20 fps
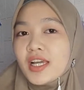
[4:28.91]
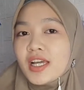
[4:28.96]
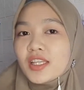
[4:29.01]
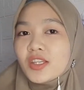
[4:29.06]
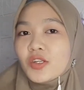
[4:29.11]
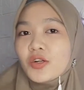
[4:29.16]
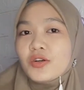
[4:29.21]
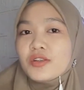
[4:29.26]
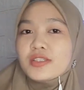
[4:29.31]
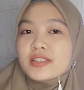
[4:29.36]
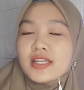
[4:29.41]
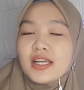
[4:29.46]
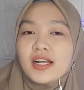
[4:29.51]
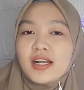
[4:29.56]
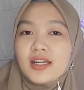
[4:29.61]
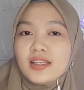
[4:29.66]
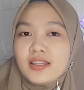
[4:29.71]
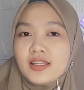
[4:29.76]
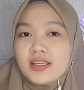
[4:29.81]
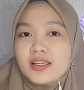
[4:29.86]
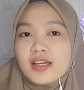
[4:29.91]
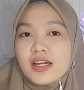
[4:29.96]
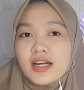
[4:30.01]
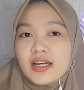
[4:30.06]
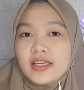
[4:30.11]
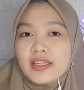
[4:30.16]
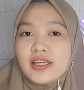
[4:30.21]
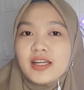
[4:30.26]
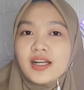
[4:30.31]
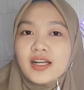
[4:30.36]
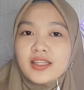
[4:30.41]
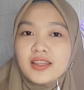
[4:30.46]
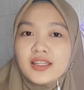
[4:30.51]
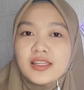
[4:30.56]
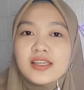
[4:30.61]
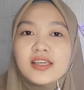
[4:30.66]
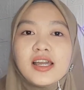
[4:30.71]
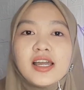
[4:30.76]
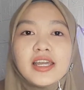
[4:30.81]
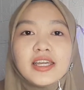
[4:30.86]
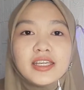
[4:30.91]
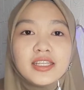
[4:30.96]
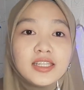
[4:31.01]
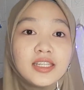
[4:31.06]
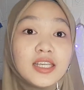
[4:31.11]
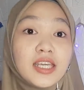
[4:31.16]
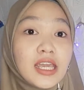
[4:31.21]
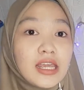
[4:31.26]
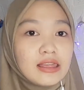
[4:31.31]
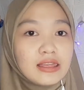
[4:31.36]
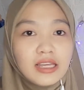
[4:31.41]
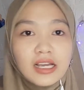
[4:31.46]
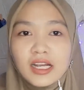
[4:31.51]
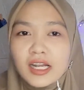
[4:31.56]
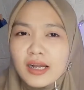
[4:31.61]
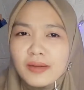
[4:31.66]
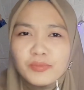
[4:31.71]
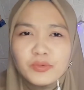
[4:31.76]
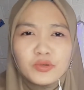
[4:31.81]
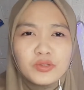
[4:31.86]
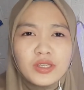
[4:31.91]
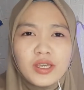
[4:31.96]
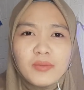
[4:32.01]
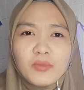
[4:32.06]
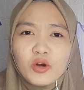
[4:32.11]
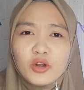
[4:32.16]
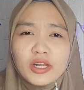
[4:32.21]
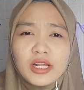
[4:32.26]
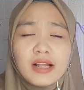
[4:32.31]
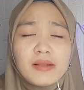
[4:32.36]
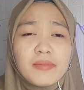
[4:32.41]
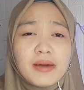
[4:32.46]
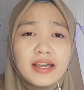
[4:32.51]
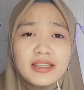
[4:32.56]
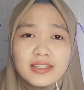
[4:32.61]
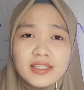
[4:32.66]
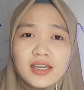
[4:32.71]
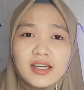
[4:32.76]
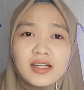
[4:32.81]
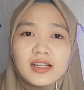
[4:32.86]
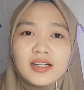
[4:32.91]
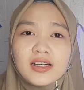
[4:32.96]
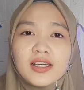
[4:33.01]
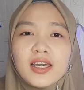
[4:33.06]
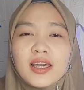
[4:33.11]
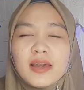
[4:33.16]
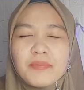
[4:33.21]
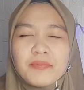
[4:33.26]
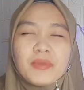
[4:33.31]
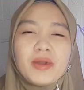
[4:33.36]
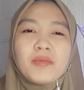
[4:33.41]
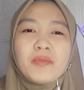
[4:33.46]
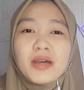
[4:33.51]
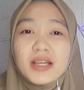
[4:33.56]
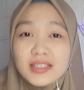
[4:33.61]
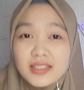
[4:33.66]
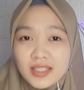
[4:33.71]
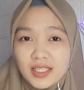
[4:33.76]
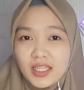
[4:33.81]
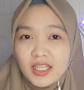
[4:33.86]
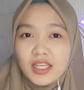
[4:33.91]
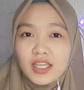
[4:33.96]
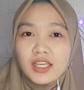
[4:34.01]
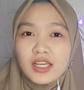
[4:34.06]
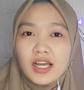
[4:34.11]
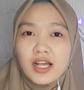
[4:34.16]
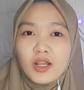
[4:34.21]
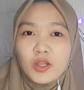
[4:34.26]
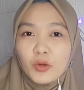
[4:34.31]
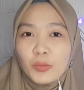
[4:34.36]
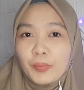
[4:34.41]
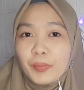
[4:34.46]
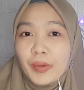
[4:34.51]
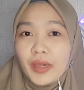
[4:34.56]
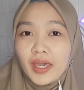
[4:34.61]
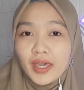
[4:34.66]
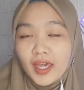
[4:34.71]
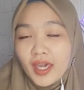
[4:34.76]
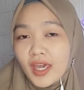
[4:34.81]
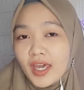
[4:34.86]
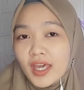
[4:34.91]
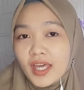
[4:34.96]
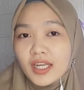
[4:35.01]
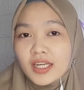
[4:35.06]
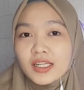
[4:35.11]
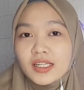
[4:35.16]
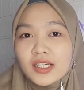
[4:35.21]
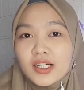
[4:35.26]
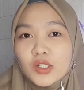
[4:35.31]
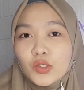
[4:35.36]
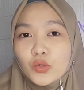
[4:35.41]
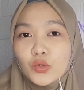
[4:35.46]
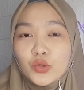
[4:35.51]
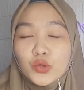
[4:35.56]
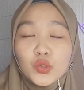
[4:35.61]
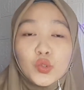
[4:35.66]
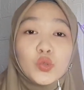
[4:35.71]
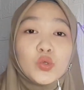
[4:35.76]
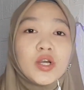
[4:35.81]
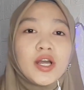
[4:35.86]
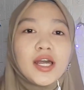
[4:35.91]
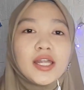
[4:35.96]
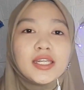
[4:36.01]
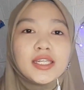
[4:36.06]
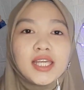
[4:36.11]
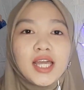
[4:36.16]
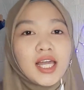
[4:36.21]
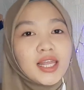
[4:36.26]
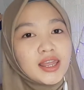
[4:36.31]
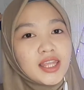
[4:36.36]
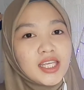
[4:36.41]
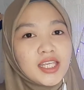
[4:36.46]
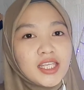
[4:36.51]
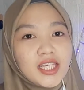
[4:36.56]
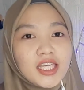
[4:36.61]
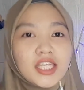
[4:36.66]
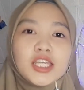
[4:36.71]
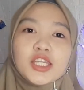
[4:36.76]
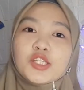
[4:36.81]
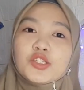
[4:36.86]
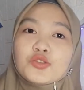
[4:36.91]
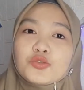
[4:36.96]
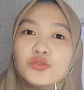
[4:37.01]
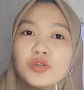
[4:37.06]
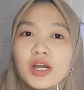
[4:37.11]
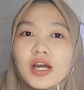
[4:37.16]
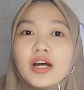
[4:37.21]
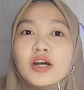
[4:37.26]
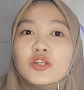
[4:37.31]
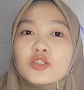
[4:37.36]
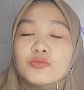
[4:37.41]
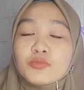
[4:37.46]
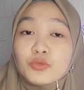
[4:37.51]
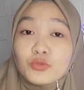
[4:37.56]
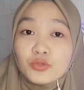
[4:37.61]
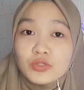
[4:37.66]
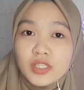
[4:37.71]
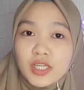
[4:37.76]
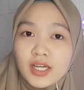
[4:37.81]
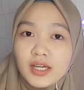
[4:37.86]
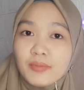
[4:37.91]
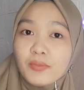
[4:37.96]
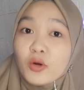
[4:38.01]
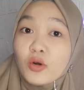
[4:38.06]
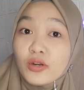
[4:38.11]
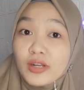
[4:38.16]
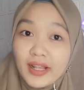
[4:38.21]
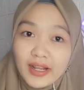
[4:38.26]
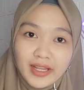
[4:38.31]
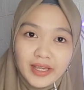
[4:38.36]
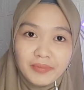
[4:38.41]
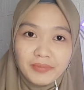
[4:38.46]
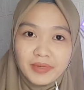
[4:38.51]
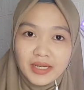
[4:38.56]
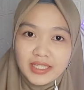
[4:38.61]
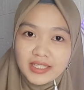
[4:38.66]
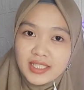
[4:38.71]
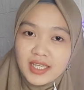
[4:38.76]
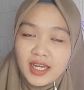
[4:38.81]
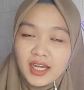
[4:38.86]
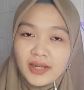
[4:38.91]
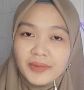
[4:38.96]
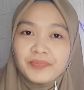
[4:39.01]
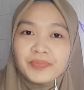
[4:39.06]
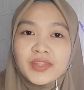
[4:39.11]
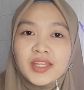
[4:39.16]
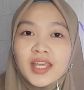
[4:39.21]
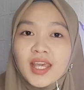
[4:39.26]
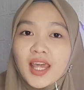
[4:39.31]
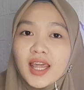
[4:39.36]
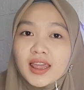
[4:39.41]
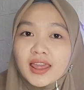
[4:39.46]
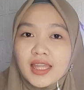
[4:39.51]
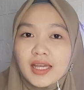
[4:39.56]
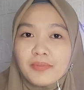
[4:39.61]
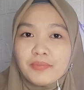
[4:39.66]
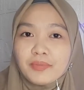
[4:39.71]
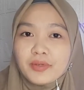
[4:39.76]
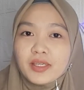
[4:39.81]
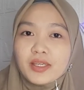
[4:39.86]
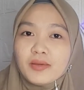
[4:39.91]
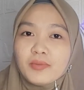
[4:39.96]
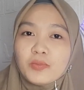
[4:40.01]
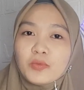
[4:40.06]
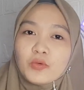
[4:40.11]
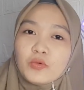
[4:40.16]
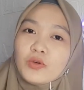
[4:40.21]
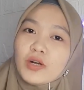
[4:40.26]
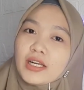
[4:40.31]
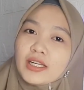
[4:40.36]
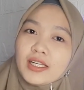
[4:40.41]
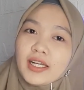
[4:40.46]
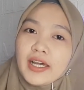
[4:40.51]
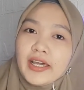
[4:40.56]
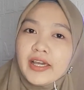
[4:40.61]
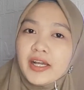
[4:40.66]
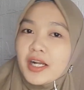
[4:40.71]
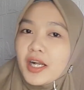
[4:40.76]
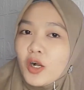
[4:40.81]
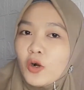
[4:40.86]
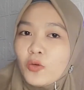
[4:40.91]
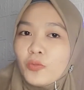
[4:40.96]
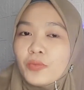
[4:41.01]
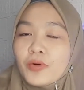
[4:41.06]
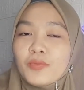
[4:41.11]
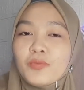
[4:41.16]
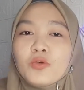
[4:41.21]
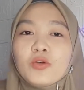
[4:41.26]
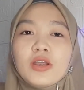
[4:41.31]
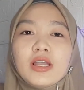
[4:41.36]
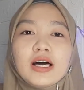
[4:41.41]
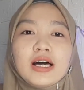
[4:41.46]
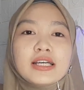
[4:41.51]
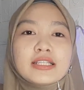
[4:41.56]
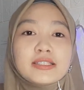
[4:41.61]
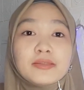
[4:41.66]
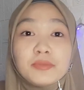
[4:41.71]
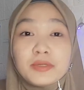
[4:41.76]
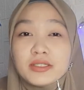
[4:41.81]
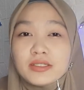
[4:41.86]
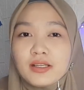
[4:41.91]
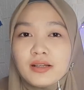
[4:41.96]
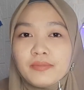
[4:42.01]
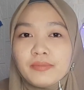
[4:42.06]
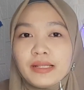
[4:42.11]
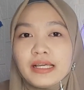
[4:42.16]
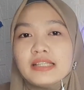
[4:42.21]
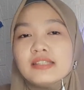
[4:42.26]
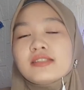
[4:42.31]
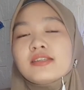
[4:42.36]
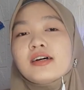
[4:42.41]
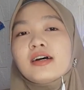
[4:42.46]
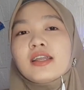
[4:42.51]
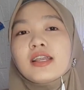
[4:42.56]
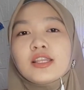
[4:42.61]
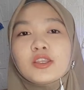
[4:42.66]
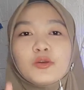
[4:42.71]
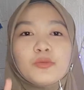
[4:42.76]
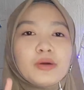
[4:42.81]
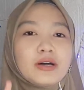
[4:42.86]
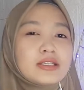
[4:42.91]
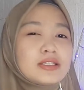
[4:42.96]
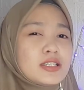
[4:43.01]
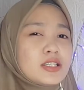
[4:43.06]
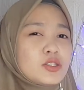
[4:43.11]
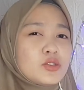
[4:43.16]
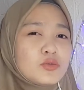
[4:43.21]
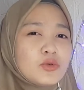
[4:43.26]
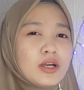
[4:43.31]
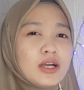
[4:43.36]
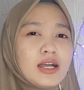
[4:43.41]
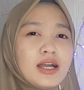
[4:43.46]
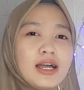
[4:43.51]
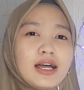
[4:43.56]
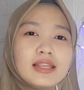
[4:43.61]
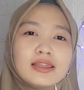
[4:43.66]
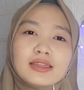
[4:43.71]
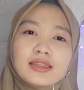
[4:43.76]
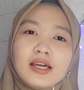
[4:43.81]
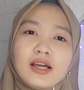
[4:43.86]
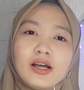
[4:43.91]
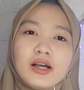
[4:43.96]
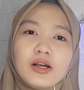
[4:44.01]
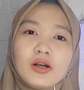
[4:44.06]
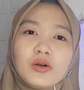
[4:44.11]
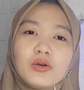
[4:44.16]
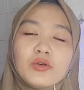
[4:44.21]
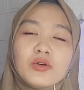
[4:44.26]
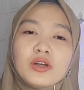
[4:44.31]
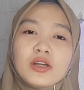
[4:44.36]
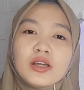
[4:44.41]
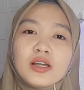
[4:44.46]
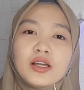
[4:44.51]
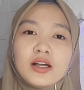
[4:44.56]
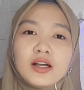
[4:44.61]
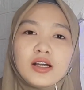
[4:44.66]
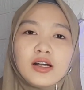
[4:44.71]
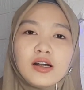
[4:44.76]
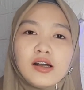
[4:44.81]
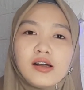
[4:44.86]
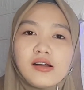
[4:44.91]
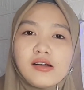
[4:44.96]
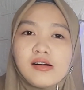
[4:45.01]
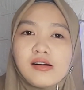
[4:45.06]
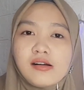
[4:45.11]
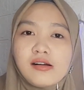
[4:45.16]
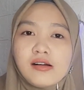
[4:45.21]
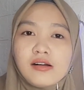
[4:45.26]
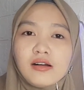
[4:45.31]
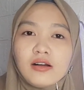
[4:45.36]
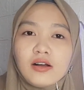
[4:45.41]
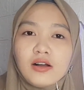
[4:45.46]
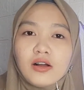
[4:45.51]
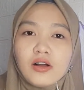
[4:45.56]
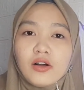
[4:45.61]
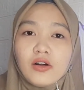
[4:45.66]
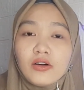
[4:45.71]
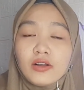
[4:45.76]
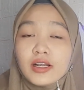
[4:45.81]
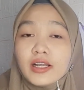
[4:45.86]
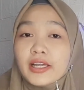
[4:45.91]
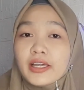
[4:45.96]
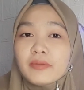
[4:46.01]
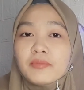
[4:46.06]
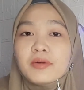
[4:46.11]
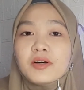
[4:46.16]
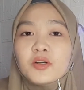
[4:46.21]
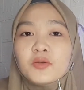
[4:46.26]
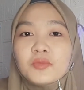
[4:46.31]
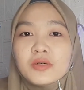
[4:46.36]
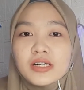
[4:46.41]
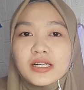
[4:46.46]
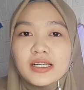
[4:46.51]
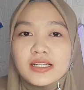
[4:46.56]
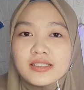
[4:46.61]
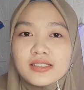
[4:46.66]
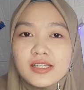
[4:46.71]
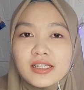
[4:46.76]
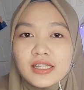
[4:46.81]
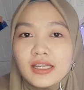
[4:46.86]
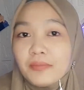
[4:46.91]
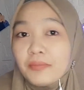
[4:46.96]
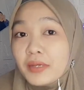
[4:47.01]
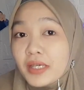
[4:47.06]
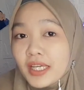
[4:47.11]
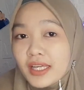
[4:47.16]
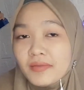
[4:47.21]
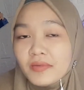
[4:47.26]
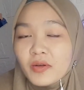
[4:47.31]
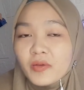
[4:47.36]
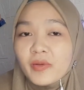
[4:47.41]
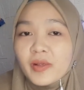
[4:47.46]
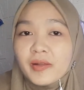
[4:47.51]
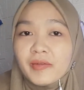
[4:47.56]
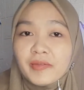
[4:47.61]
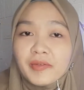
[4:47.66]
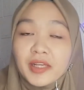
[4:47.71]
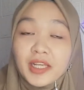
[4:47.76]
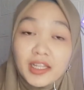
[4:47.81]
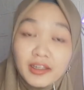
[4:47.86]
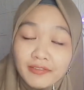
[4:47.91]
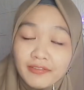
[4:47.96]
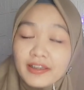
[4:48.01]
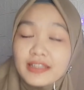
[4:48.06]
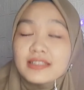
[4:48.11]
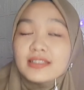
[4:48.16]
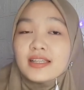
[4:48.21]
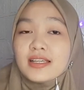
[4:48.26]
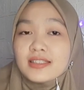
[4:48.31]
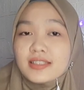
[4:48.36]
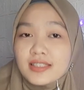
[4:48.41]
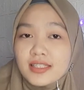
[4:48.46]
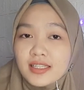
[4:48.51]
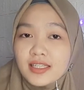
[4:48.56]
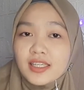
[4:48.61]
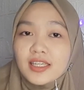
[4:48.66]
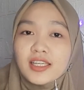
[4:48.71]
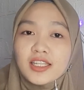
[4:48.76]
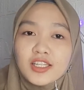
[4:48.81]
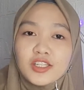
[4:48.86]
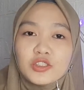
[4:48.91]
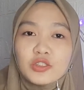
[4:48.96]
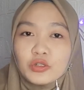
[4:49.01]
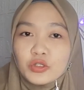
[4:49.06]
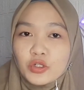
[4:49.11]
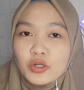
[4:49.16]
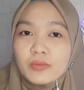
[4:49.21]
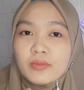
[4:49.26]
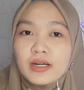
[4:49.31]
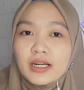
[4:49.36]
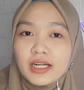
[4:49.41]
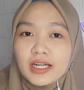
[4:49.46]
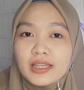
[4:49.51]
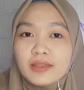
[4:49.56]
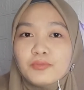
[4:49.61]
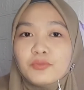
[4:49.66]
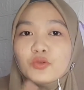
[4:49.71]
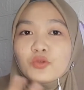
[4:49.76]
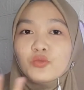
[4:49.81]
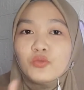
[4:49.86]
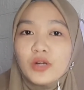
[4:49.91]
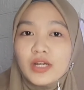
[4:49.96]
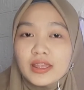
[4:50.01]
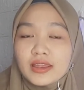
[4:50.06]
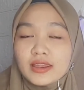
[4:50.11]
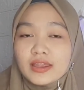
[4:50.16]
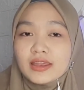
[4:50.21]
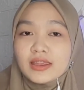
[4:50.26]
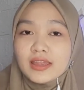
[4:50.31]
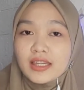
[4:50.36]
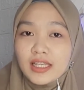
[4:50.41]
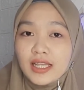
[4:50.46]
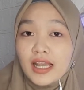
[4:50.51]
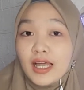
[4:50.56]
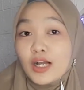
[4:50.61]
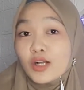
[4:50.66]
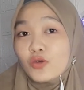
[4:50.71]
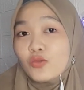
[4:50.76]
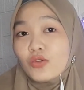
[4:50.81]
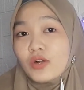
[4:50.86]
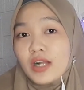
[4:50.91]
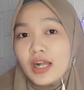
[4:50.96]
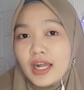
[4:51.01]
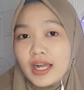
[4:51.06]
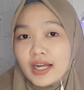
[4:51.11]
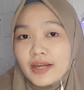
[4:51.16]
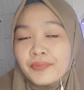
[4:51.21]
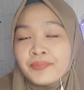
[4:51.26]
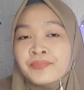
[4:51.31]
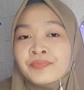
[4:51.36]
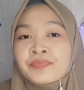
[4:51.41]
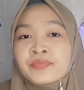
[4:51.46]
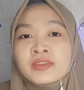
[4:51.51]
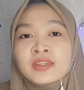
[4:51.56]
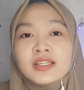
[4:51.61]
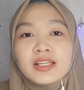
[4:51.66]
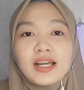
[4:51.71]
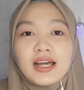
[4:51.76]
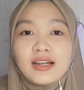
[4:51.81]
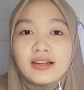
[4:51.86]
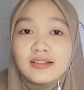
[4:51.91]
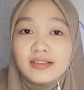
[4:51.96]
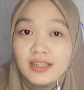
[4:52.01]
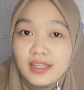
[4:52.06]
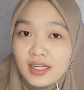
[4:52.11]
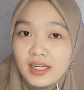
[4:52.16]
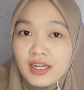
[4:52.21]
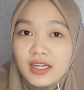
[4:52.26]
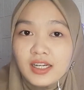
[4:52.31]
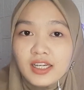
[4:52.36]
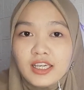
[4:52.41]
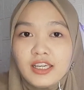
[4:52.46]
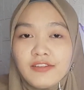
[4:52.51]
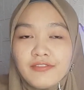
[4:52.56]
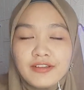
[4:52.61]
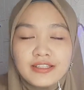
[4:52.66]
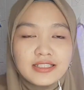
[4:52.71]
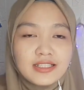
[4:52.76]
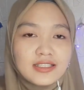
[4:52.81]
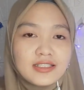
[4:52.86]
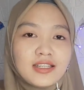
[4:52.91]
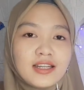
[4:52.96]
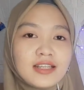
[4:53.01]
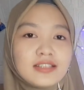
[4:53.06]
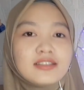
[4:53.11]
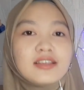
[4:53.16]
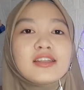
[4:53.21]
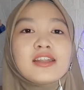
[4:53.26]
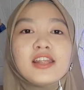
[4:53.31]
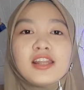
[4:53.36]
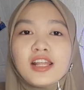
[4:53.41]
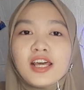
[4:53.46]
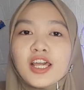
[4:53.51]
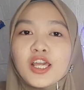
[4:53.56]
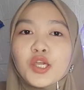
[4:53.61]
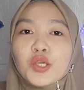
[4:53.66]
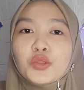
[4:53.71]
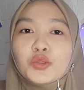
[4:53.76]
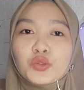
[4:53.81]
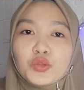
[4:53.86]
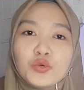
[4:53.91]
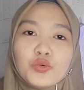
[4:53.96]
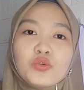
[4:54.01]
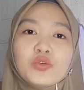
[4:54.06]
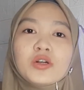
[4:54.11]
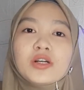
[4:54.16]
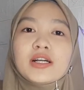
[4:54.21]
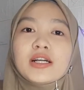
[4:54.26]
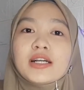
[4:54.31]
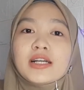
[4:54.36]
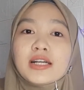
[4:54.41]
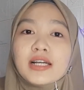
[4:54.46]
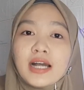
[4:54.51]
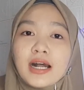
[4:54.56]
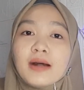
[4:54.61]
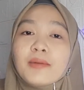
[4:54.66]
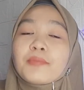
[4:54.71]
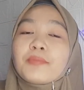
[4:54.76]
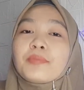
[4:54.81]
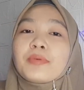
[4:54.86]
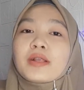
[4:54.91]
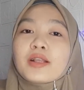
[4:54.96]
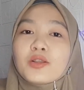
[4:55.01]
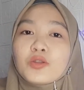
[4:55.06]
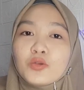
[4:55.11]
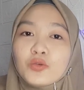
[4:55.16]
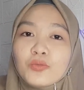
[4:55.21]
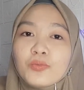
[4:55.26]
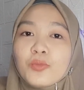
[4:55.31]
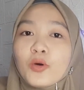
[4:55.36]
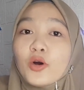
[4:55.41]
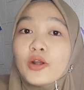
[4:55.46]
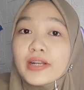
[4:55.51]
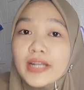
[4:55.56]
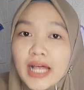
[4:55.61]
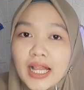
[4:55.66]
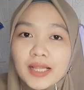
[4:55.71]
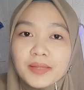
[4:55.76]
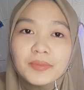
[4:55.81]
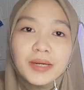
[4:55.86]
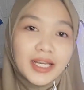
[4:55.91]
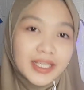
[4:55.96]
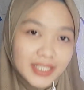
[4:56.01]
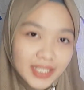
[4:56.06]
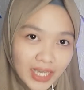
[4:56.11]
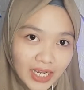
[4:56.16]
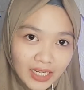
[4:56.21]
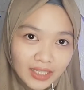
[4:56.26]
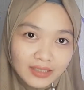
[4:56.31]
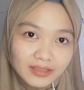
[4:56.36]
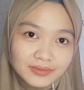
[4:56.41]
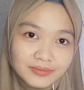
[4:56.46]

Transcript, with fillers: Terus yang ketiga, yang ketiga ini kita nggak punya modal banyak. Memang sih kalau pengen keuntungan yang tinggi kita juga harus punya modal yang banyak. Tapi buat kayak kaum pemula, semisal pelajar atau mahasiswa atau Eh, orang yang baru bekerja tapi ingin memilih investasi ini cocok banget buat dilakukan karena investasi reksadana itu nggak perlu modal banyak